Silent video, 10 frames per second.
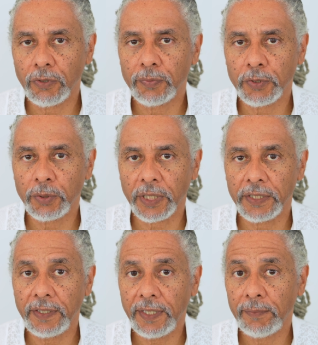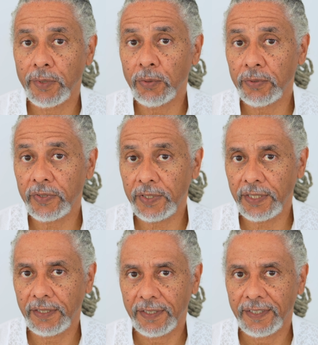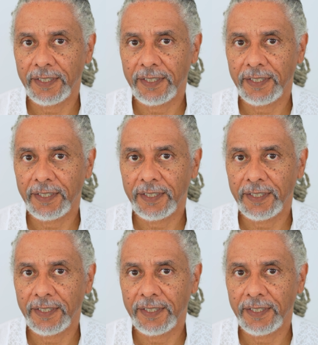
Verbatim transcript: de l'obscurité, mais aussi,